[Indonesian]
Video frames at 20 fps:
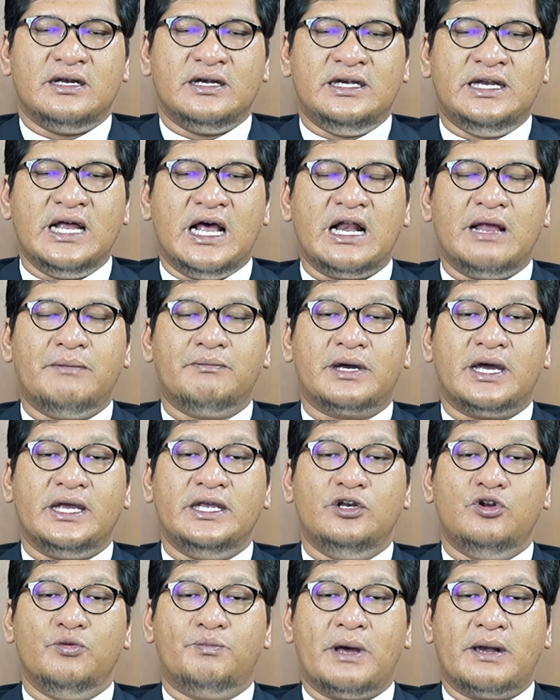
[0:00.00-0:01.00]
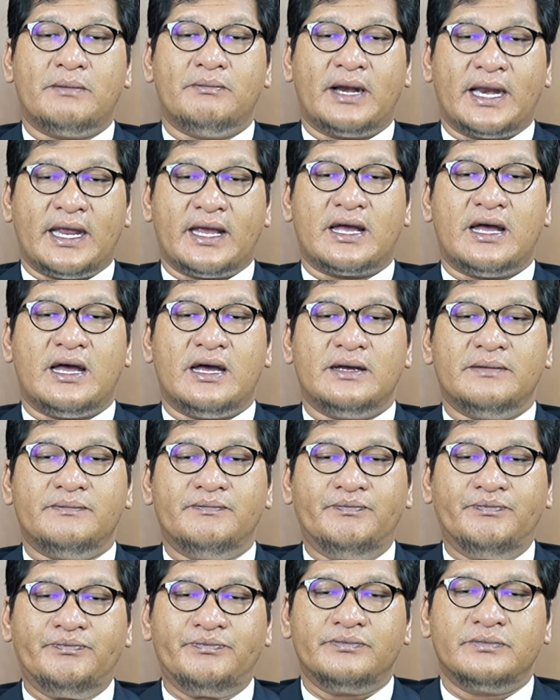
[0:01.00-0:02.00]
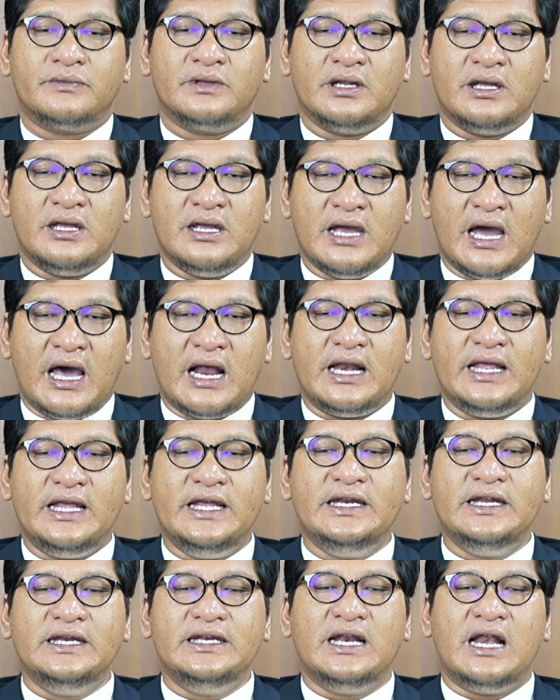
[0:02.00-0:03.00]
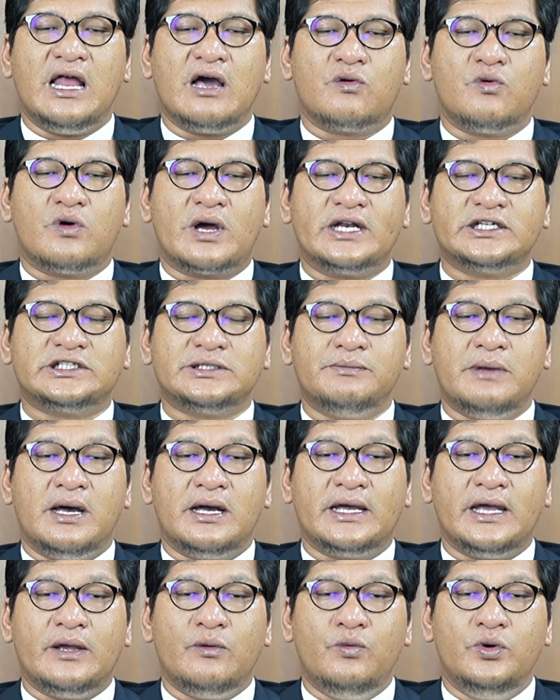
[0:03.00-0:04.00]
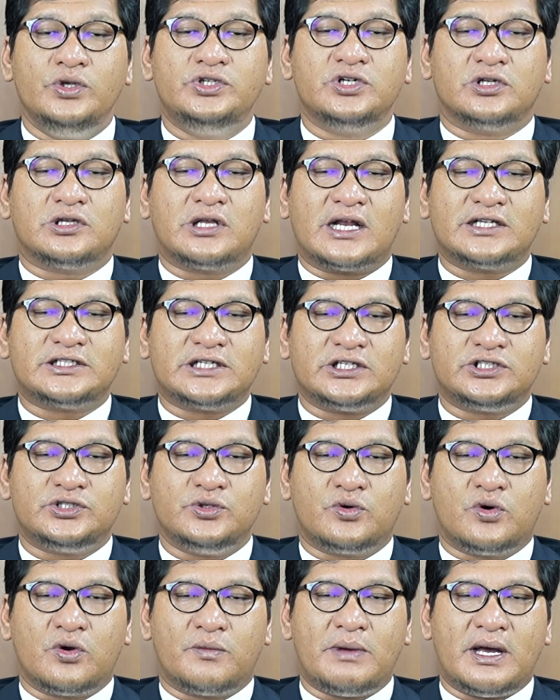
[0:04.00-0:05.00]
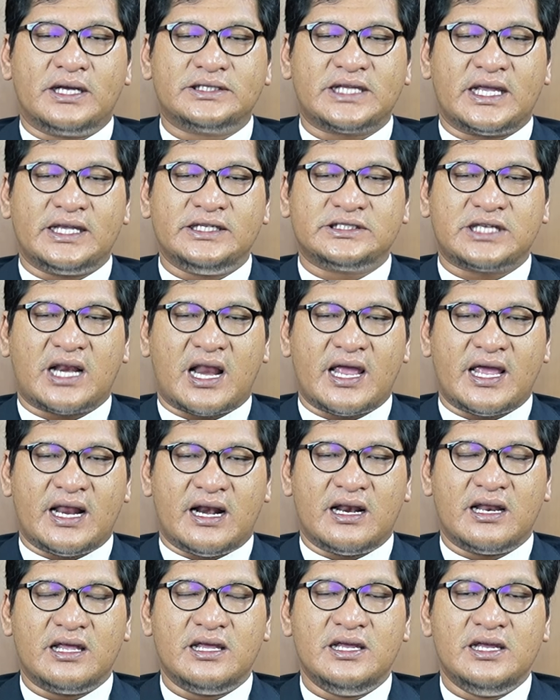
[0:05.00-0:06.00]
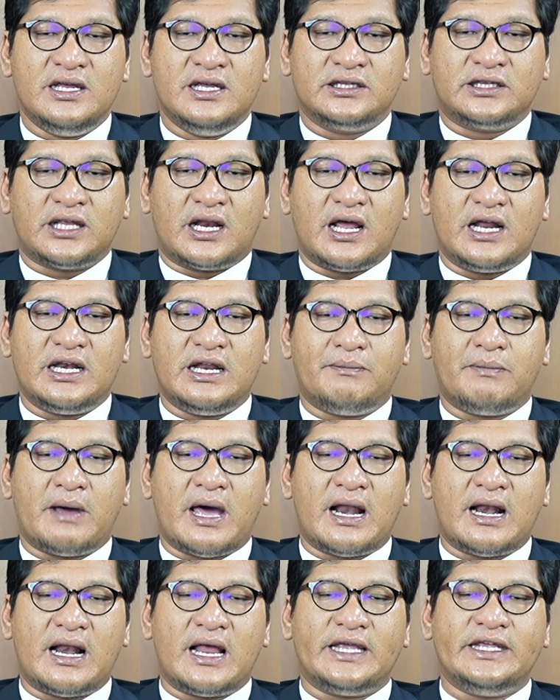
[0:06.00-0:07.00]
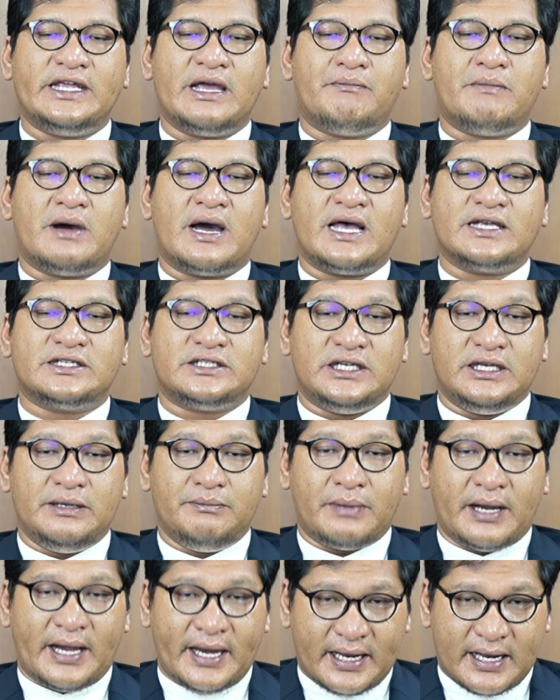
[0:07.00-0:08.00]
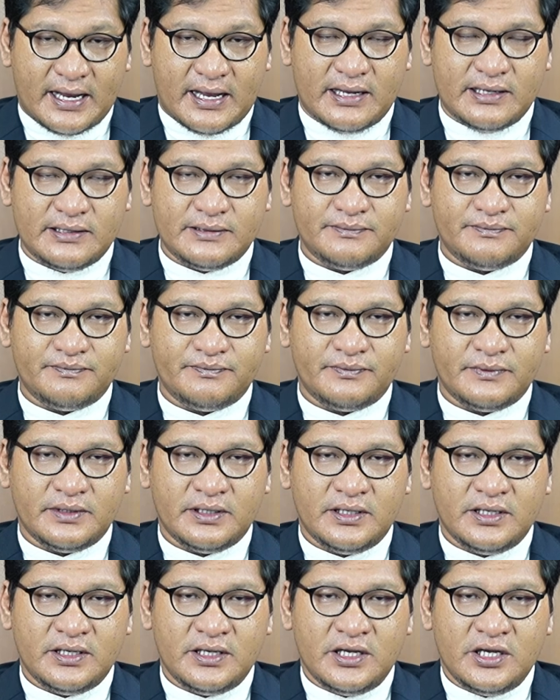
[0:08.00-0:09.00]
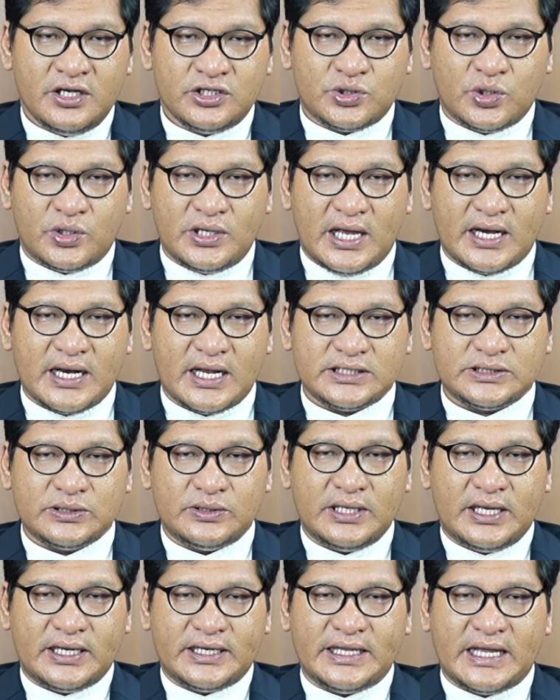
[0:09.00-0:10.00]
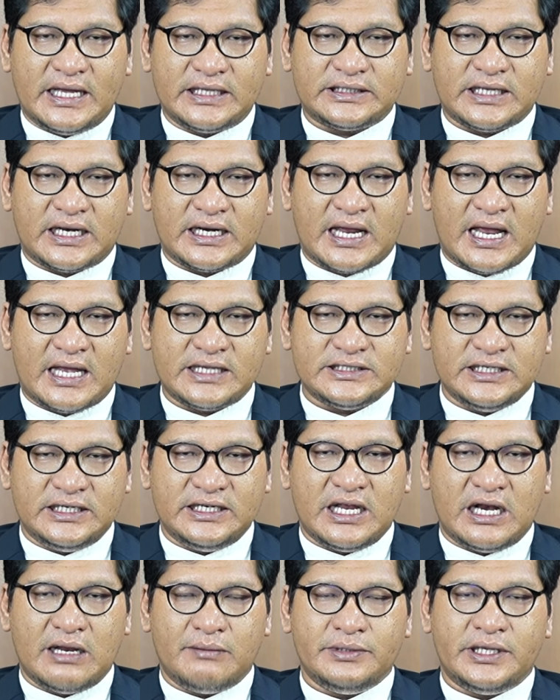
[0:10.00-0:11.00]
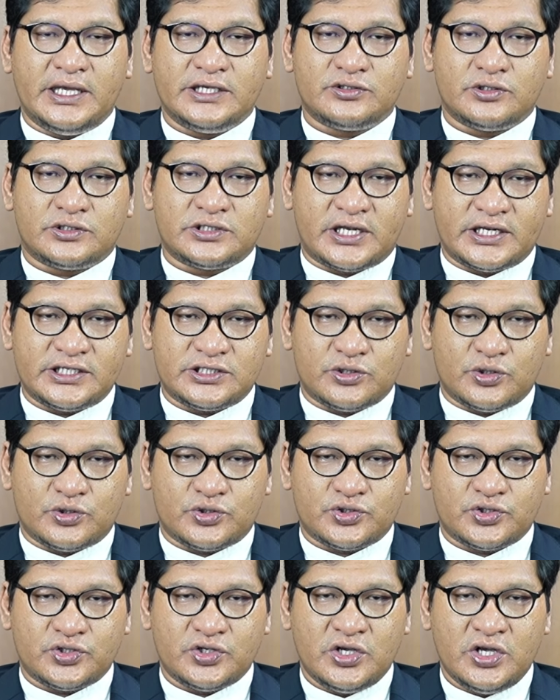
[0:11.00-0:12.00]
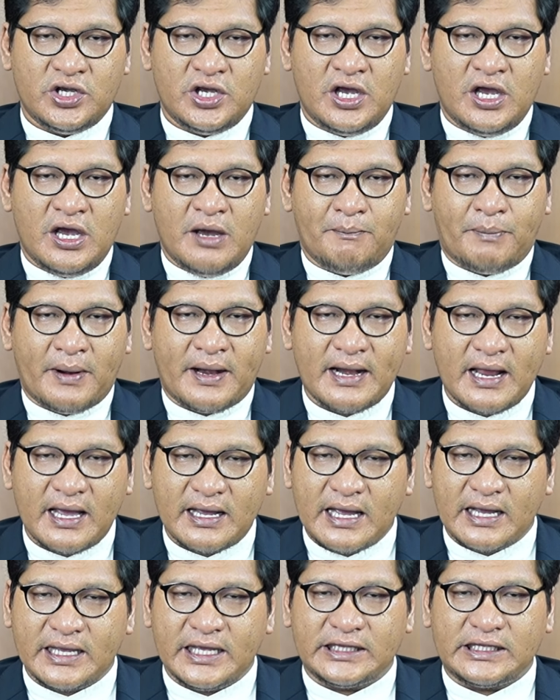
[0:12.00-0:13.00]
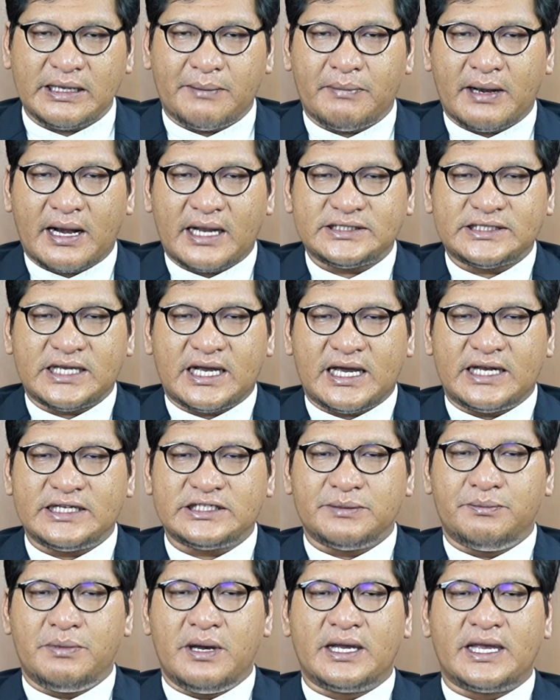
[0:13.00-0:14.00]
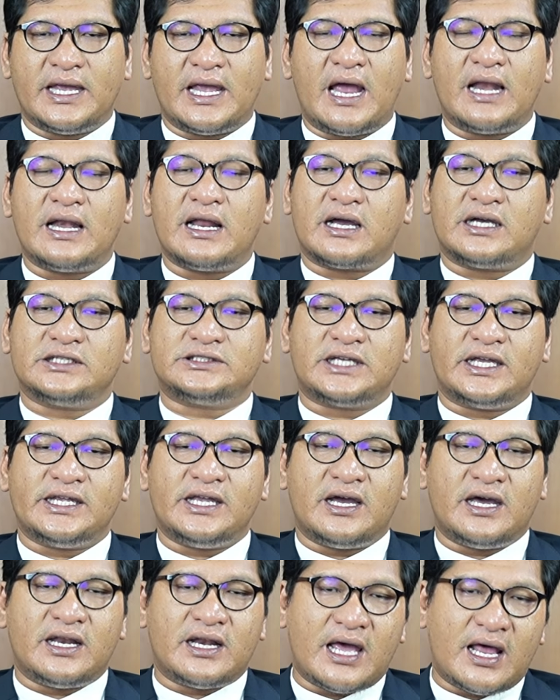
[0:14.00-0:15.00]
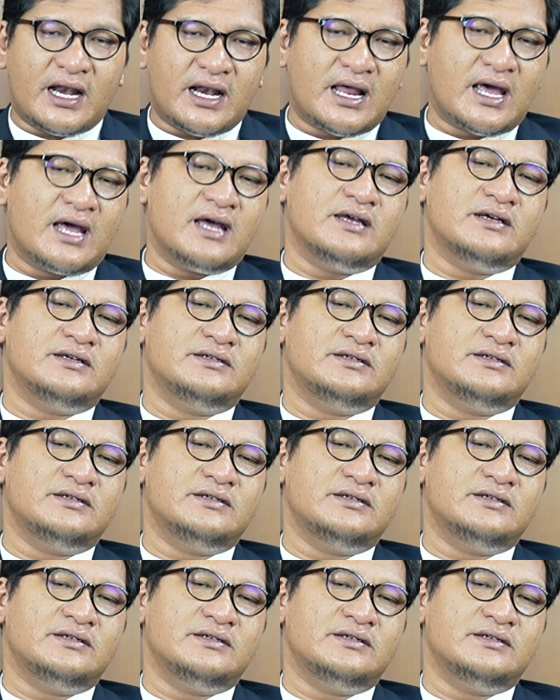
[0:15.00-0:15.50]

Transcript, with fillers: dalam kehidupan mereka. Hal ini dilakukan sebagai wujud rasa syukur bangsa Israel terhadap Allah yang mengasihi mereka. Saudara-saudari yang terkasih dalam Yesus Kristus, pernahkah kita merasakan sebagai anak kesayangan Allah?